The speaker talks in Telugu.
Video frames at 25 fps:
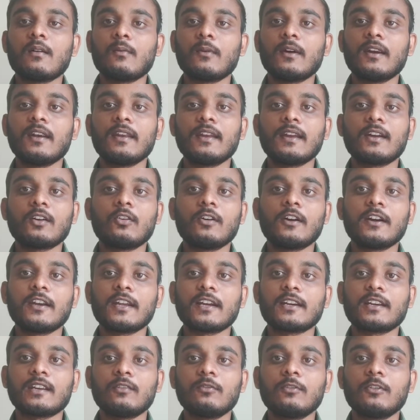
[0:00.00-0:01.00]
వాళ్ళని
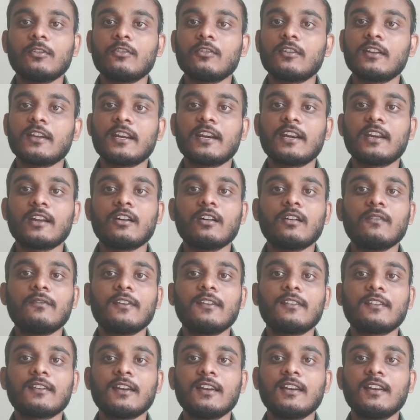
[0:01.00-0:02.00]
కాంటాక్ట్ అవ్వచ్చు డైరెక్ట్గా
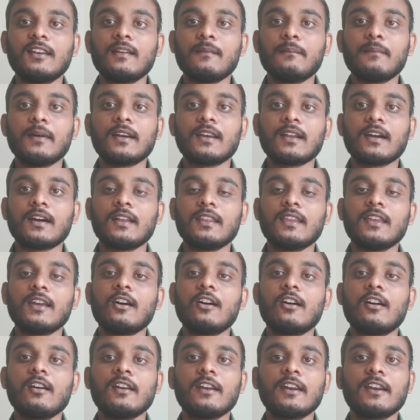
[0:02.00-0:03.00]
ఆఫీస్కి వెళ్ళి బట్ అదే
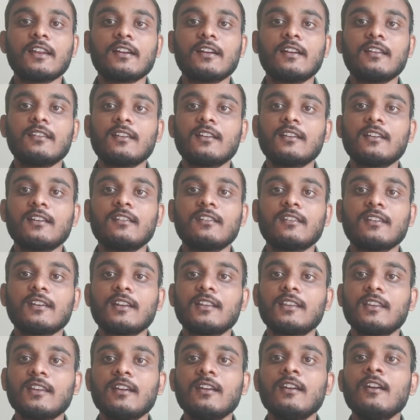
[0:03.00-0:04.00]
ఆన్లైన్ కన్సల్టెన్సీ
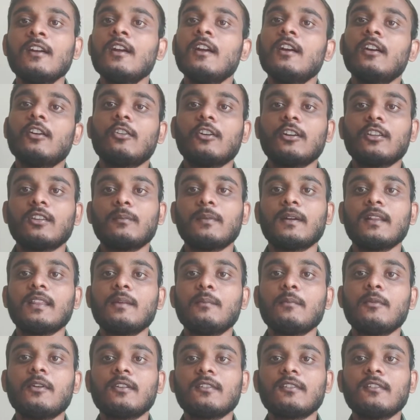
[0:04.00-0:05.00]
అయితే
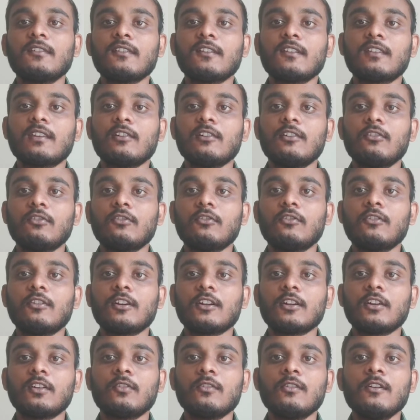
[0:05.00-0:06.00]
కొంతమంది మోసం చేసే వాళ్ళు
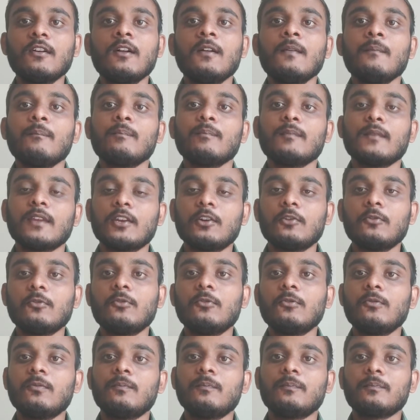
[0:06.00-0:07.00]
ఉంటారు మీరు
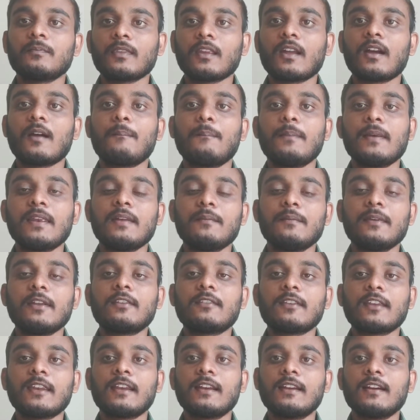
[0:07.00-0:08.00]
అప్లై
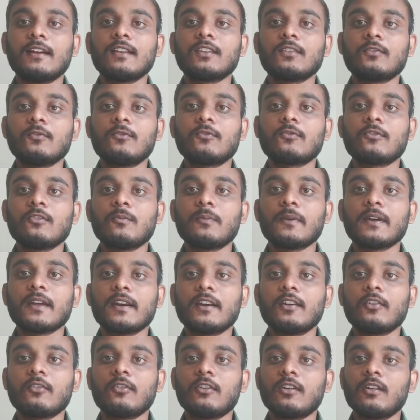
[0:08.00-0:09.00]
మీరు సరిగ్గా
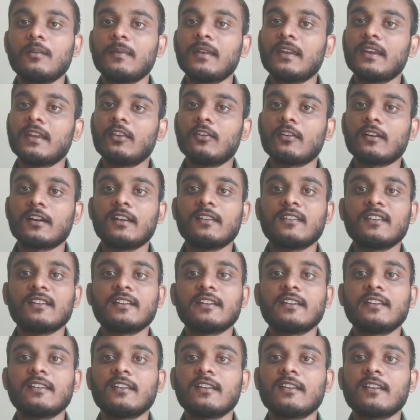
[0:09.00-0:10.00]
చూసుకోపోయారనుకోండి మీరు ఏదో
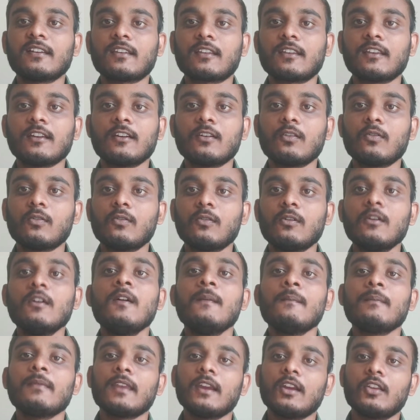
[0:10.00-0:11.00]
కన్సల్టెన్సీకి ఇస్తారు
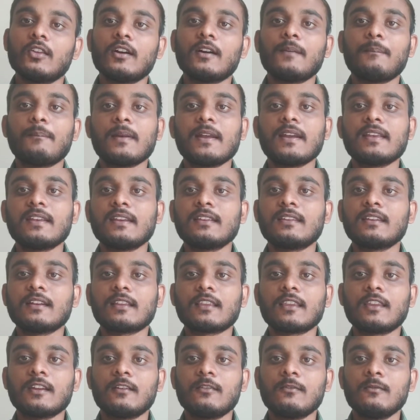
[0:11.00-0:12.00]
ఏదో అప్లై
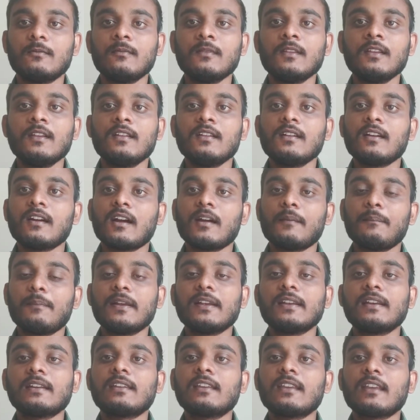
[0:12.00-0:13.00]
చేసేస్తారు
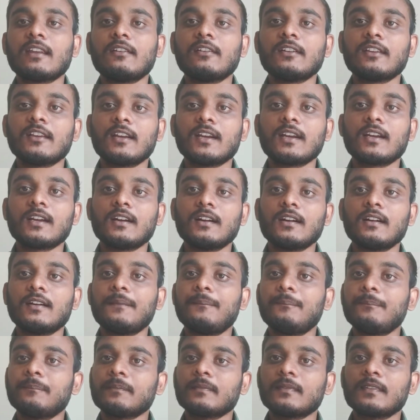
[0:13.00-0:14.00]
అప్లై చేసిన తర్వాత ఇంకా
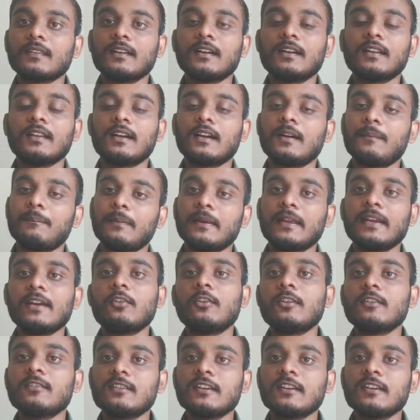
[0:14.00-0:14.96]
అప్లై కూడా